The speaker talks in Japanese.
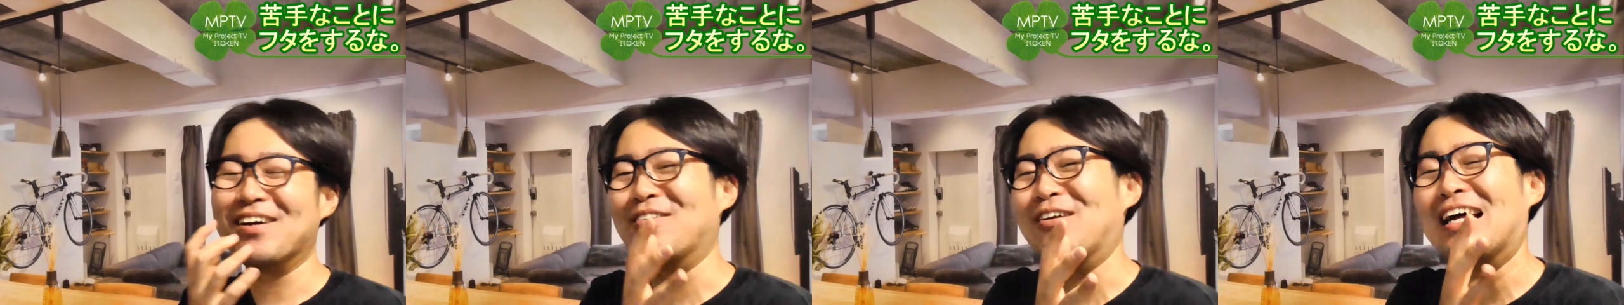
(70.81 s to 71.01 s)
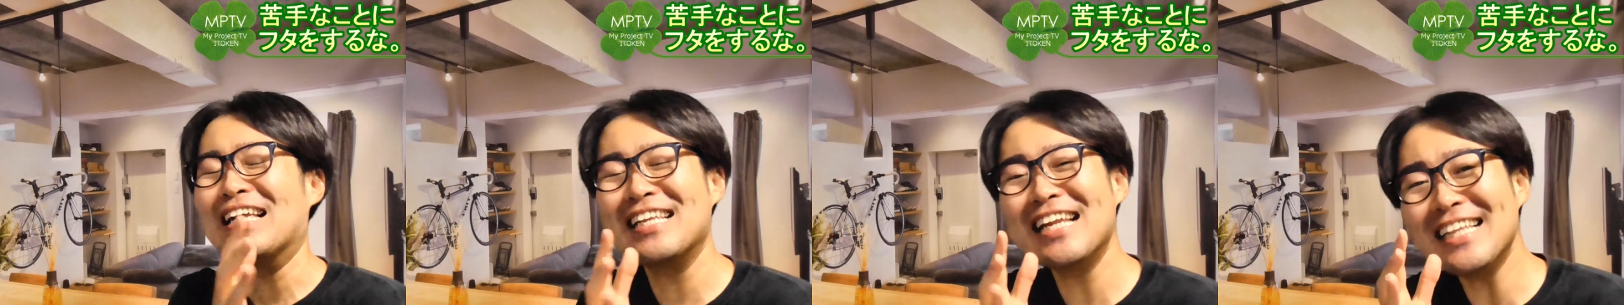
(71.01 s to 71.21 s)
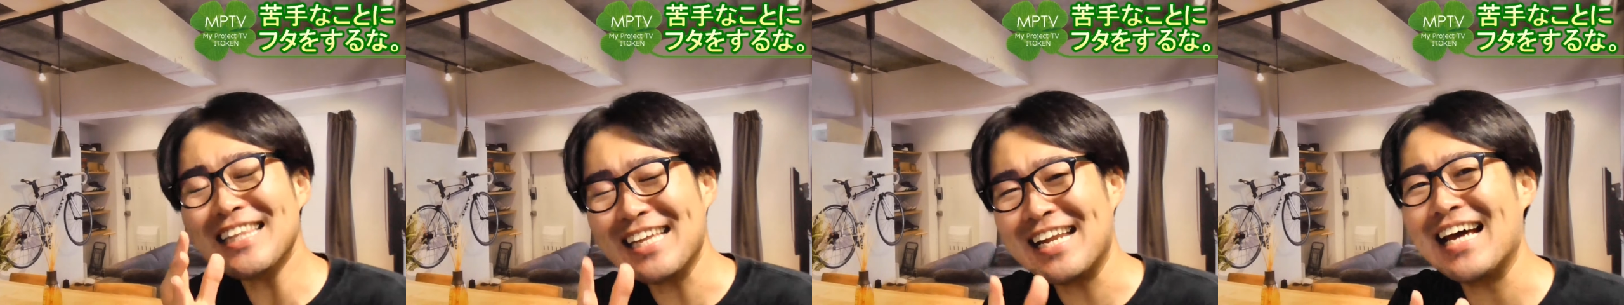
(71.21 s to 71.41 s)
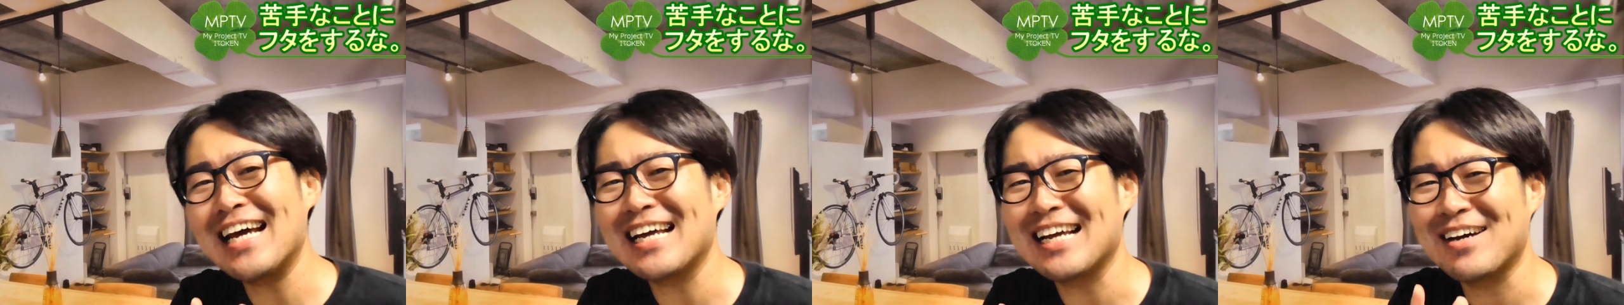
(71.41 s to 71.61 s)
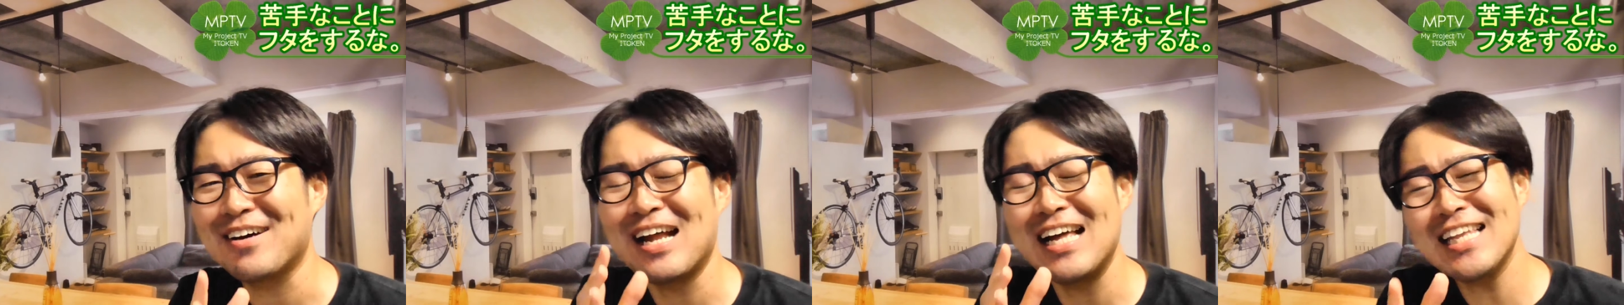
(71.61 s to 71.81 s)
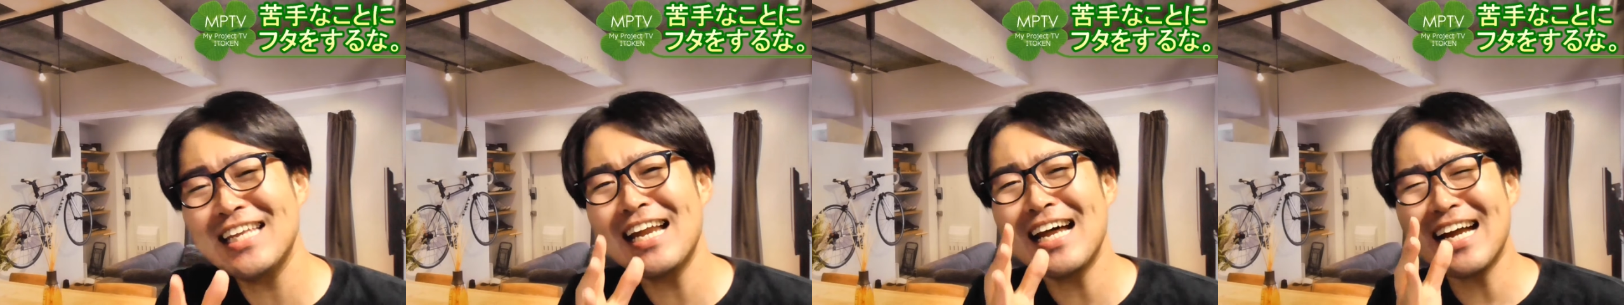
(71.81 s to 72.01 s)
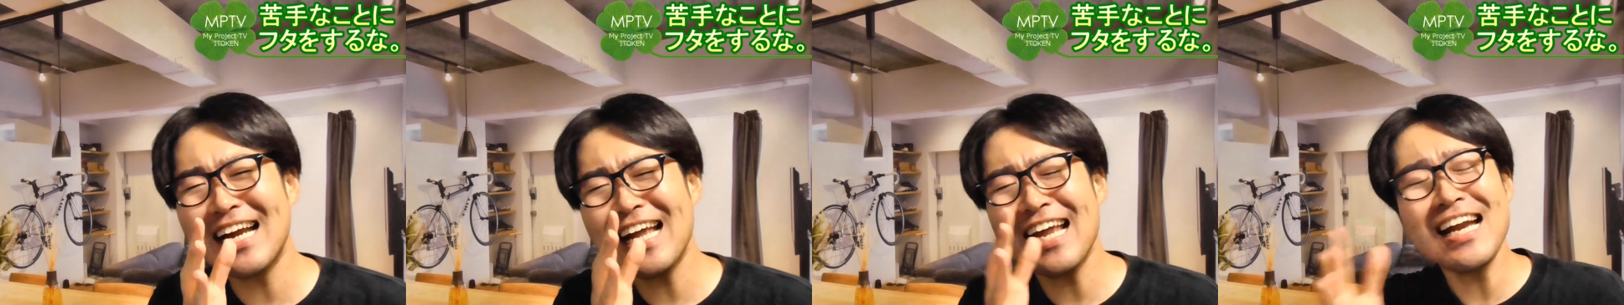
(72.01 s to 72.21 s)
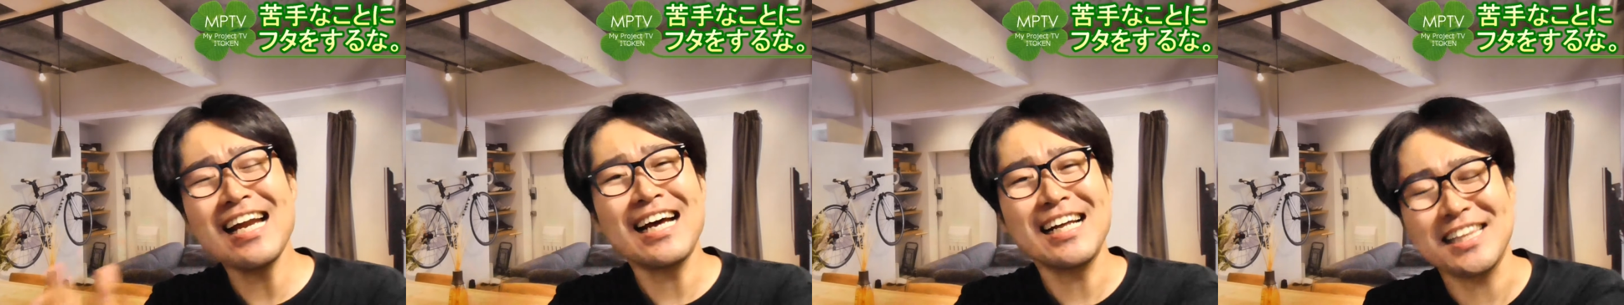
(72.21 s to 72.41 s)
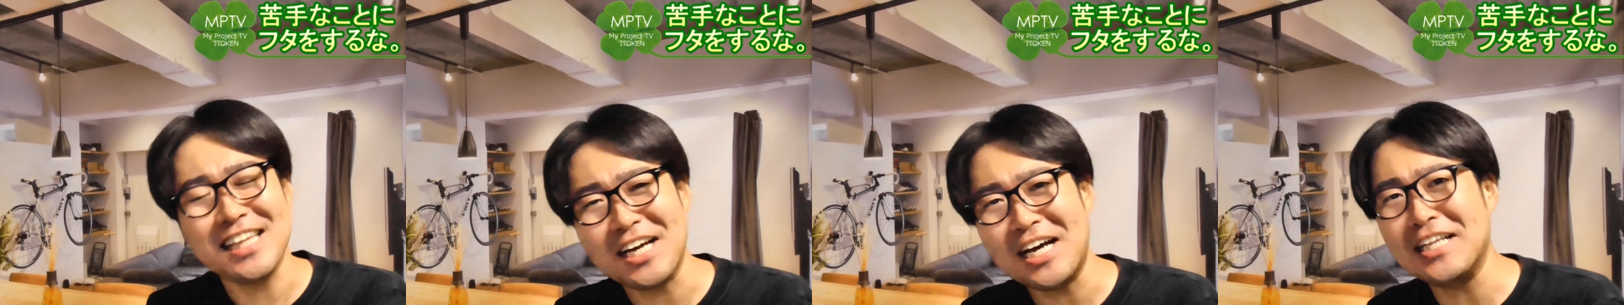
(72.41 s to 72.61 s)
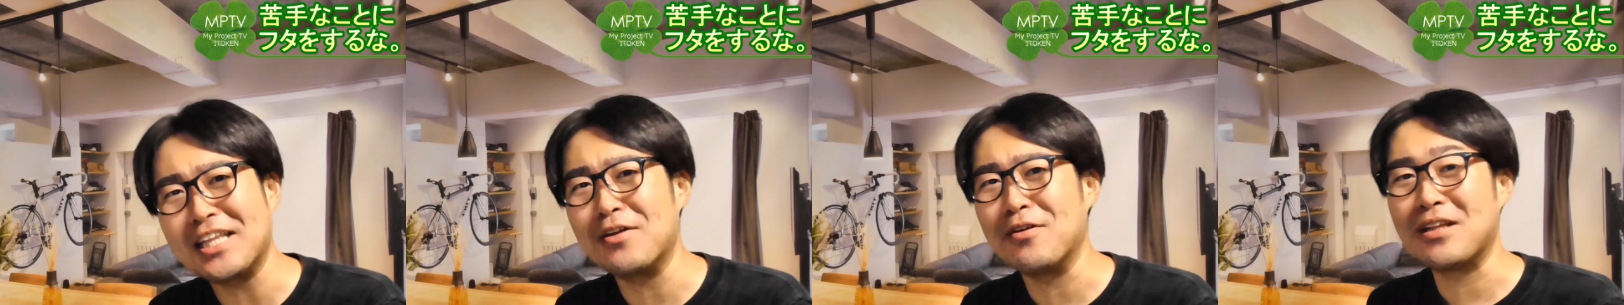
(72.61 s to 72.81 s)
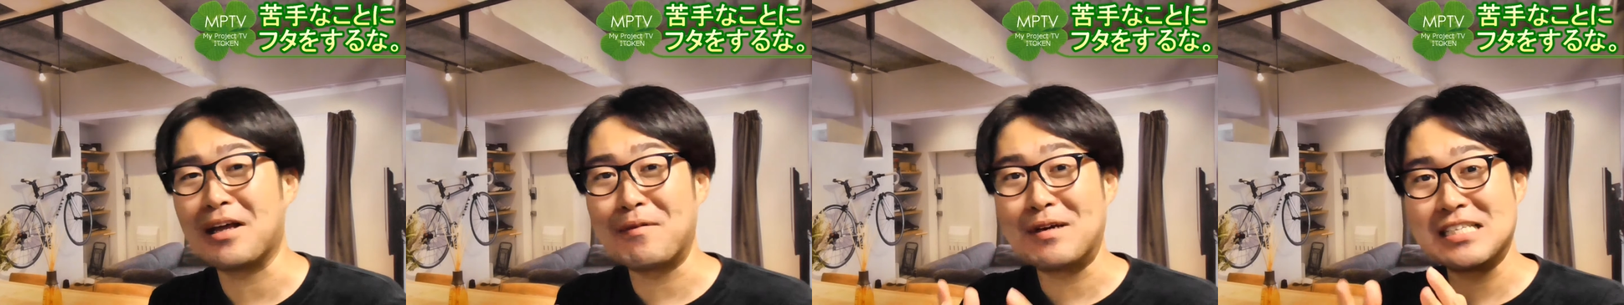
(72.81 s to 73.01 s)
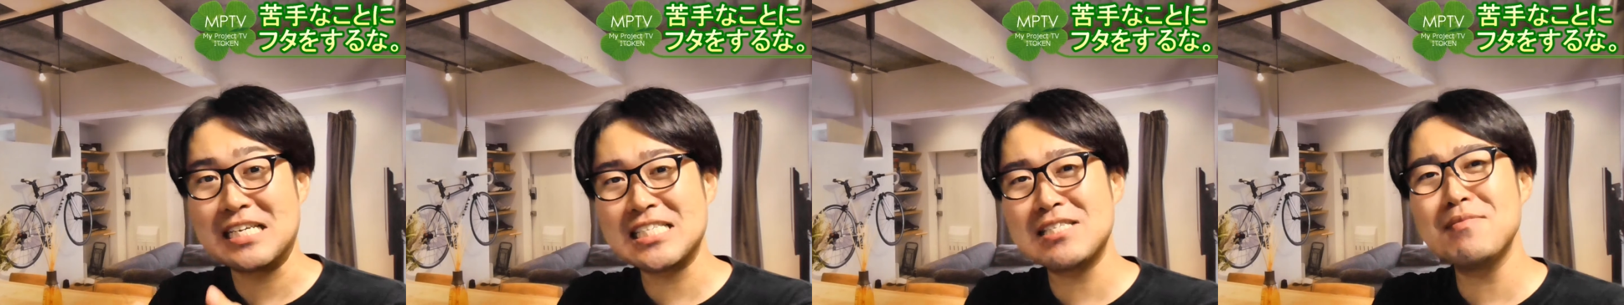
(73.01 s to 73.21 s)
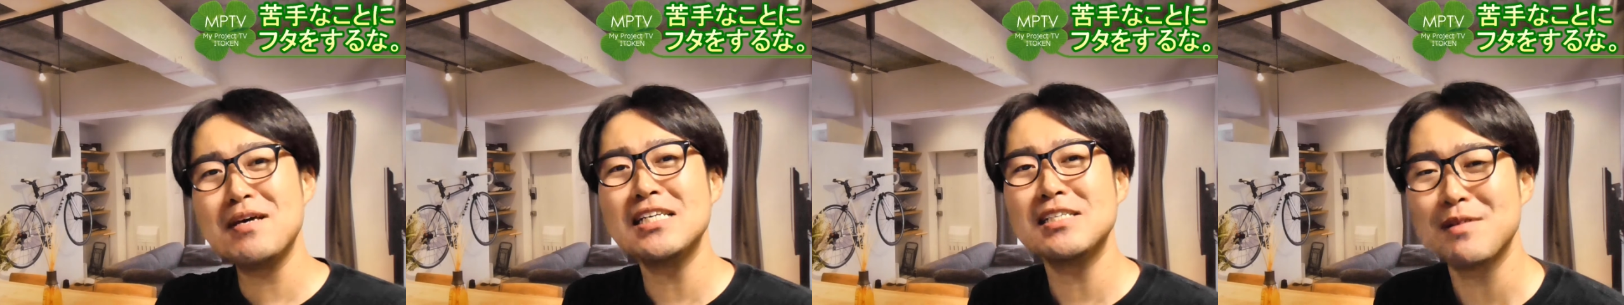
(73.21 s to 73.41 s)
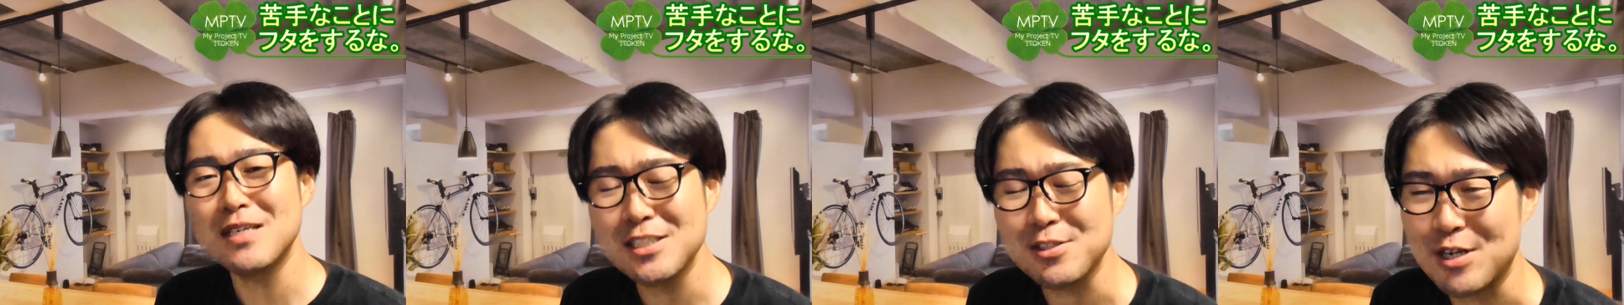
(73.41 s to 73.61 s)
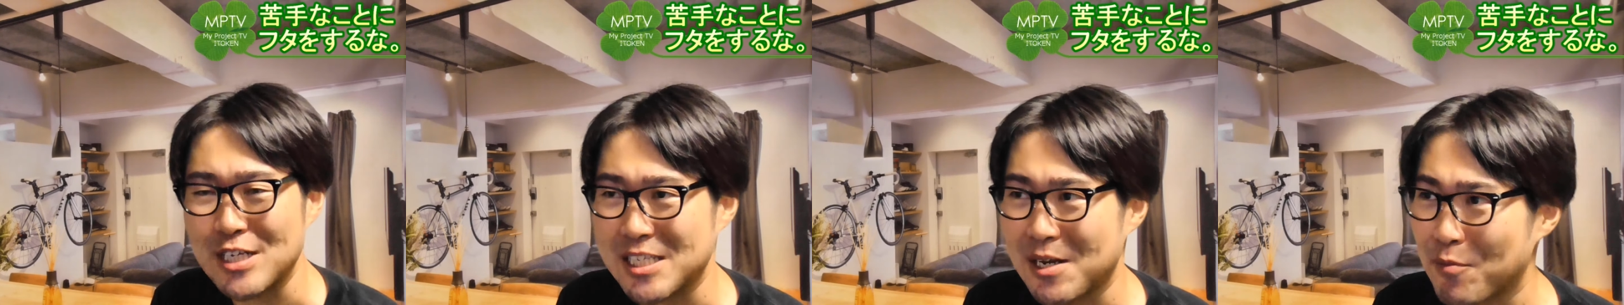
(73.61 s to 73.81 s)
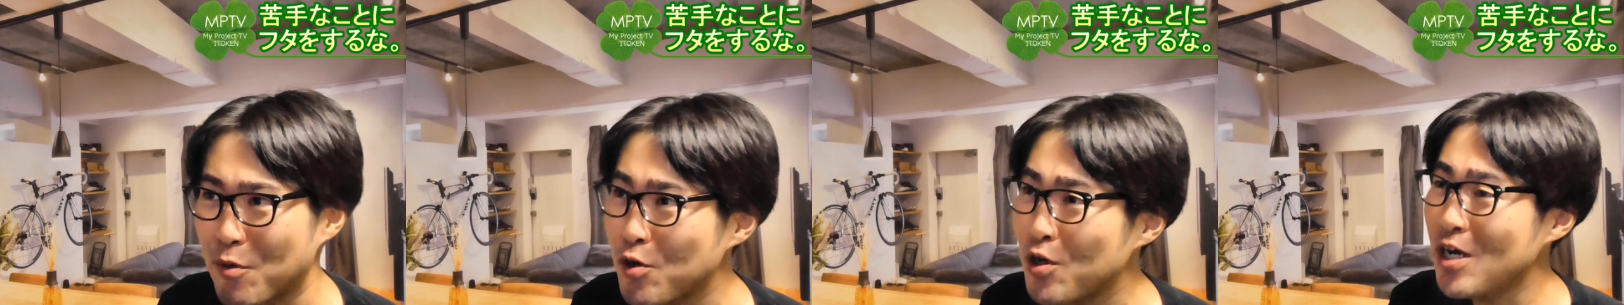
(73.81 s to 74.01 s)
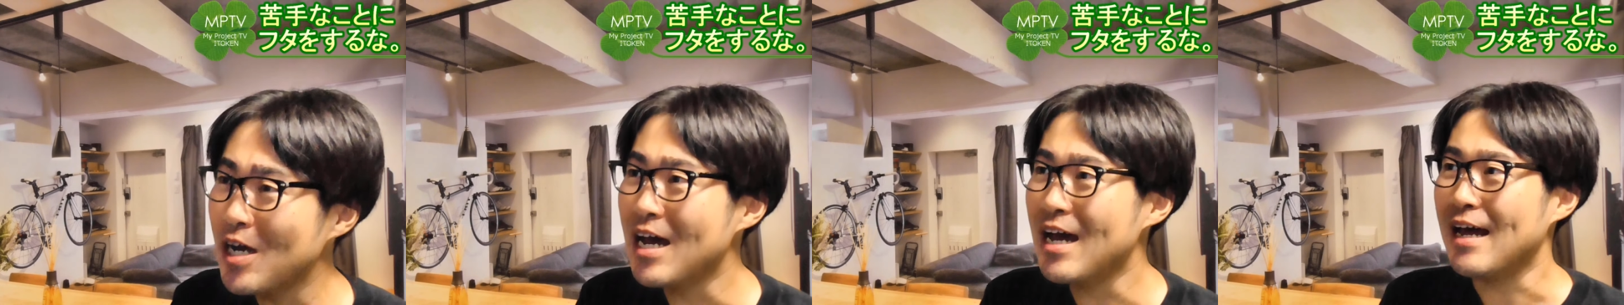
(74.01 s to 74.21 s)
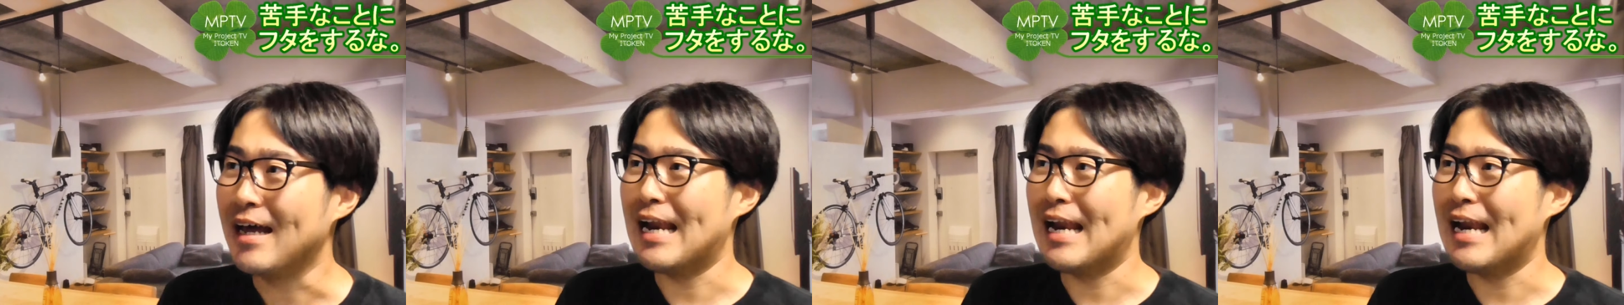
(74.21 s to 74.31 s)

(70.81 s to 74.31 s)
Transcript: ご覧になってなご覧にならなかった方のために説明しますとですね僕